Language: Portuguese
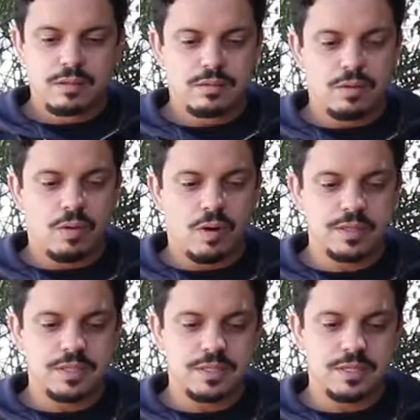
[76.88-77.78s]
São
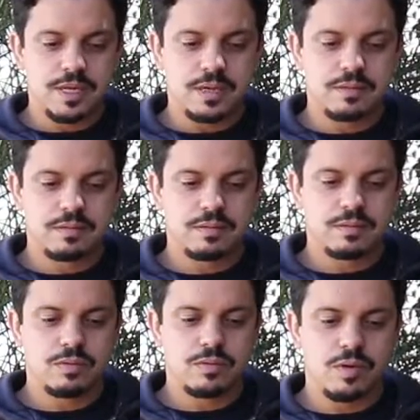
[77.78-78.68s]
rochas
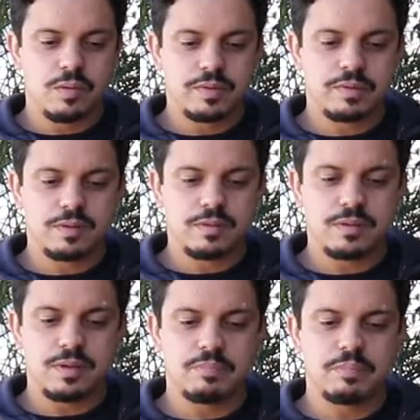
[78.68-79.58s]
negras, como as que
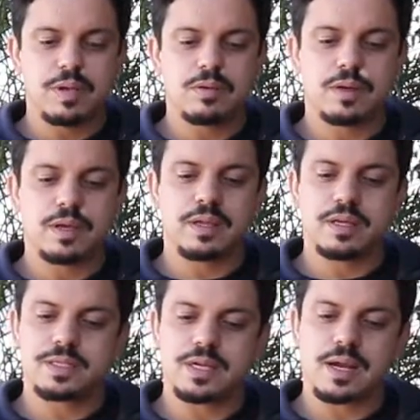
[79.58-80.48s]
se empilham na
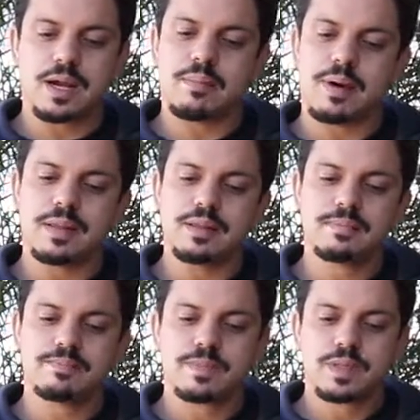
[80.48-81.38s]
igreja inacabada